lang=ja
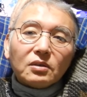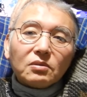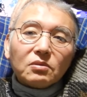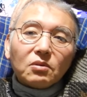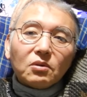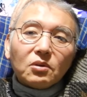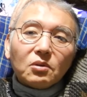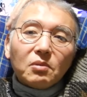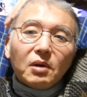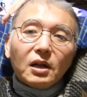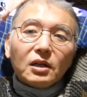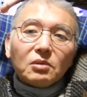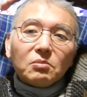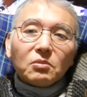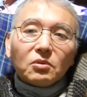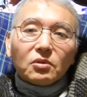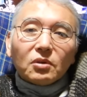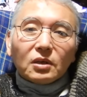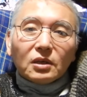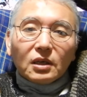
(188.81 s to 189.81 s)
都合の悪い
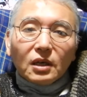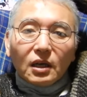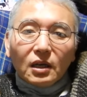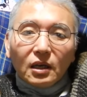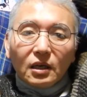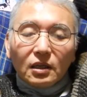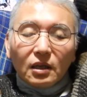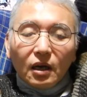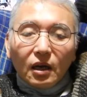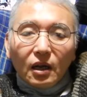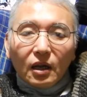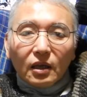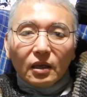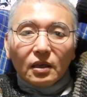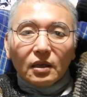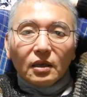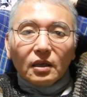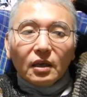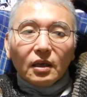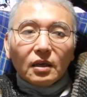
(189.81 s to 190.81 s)
ものは聞かないだから
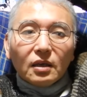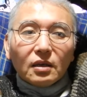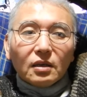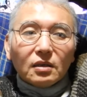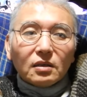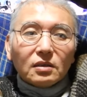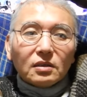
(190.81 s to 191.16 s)
け